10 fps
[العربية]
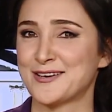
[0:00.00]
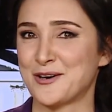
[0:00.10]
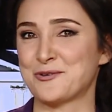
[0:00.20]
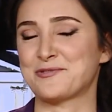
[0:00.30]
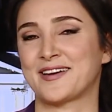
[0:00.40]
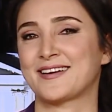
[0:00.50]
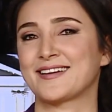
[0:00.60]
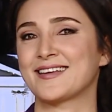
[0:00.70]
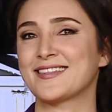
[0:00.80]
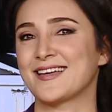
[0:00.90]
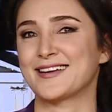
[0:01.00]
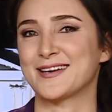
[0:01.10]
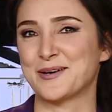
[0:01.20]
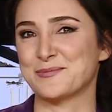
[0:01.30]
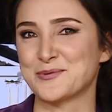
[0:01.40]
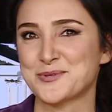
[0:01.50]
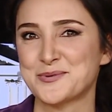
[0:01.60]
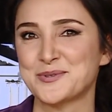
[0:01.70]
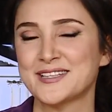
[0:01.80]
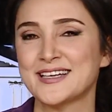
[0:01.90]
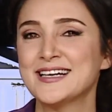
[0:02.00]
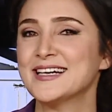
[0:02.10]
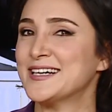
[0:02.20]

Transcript: أنا أفكر إذا أنا موجود مم.